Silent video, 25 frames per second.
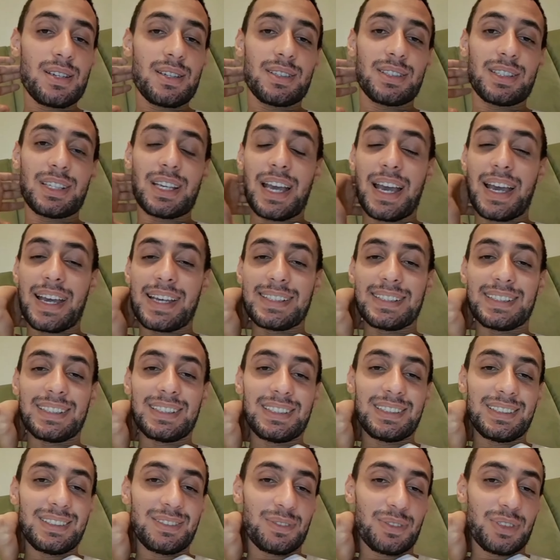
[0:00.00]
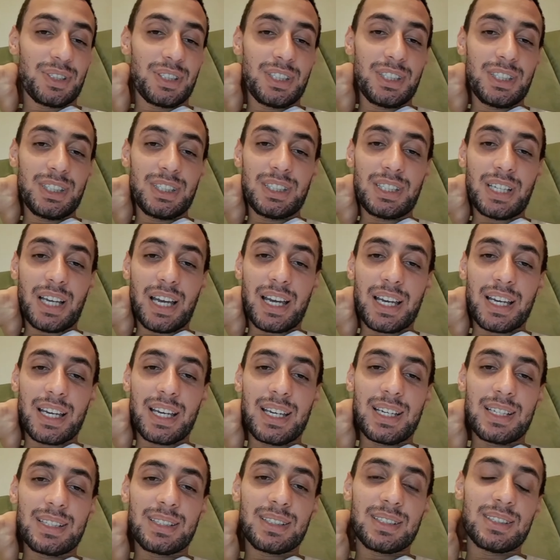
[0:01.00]
يعني في
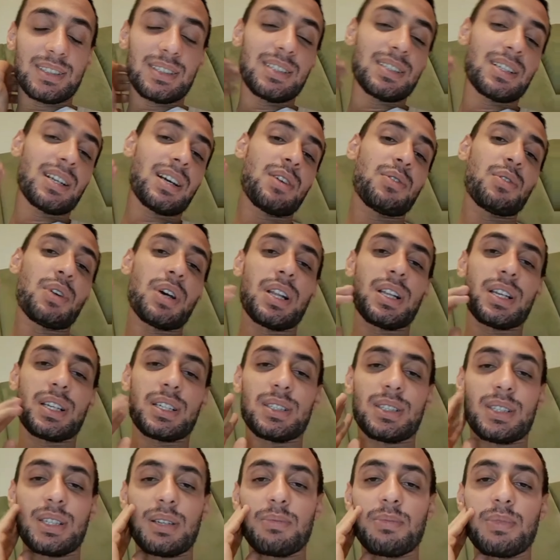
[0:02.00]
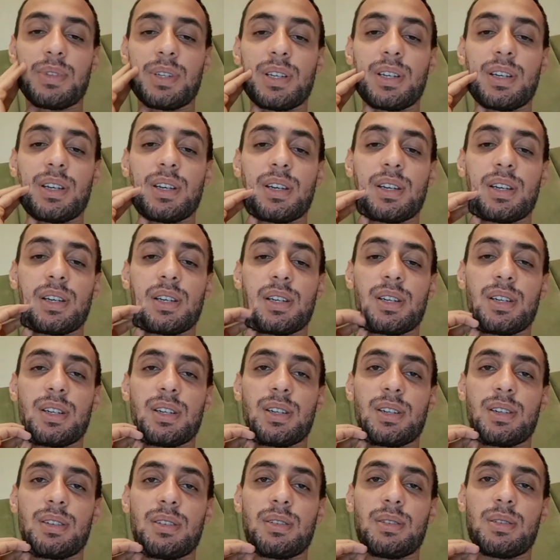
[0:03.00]
حاجات كتيرة قوي على الكتاب
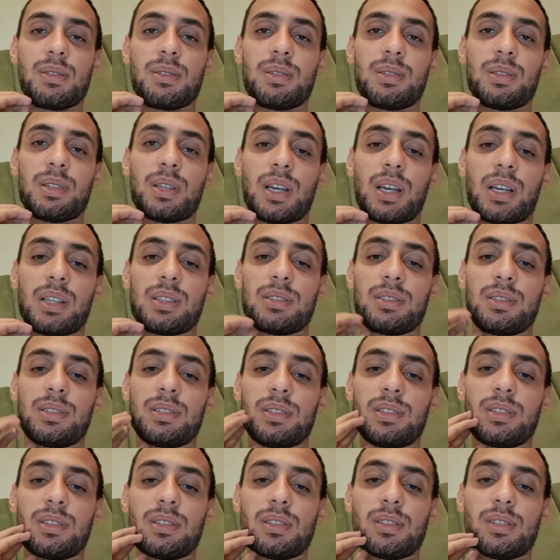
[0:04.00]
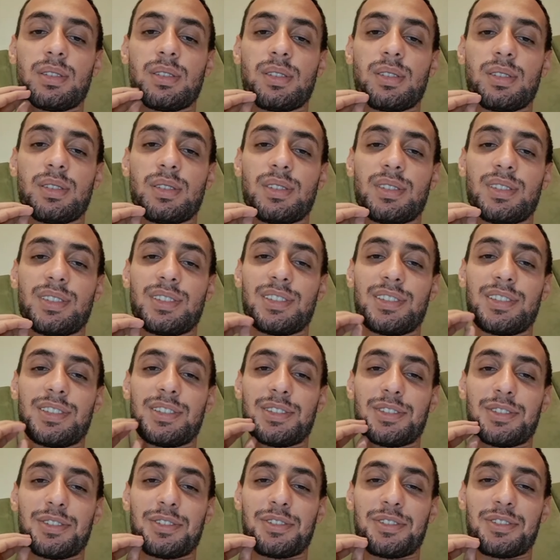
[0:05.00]
ده يعني
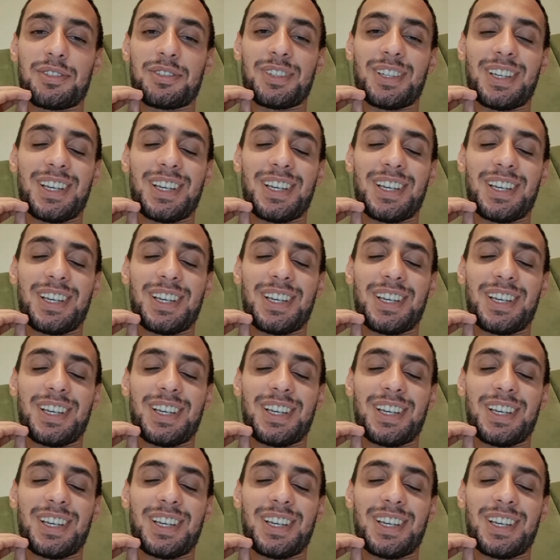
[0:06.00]
آه،